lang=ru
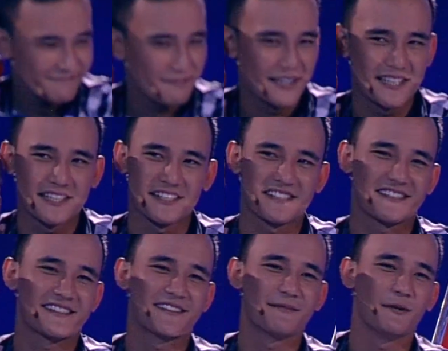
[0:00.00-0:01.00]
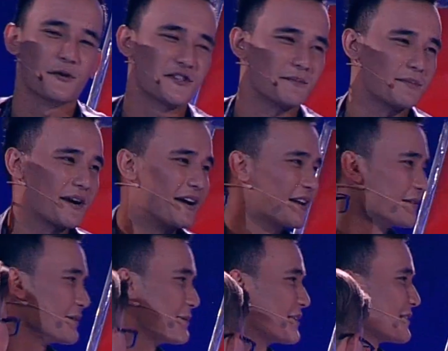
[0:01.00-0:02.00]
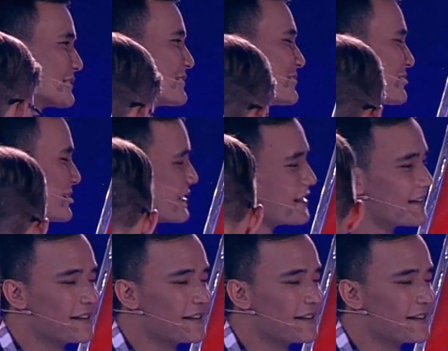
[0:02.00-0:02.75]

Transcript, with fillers: Молодец. Очень правильный выбор. Спасибо.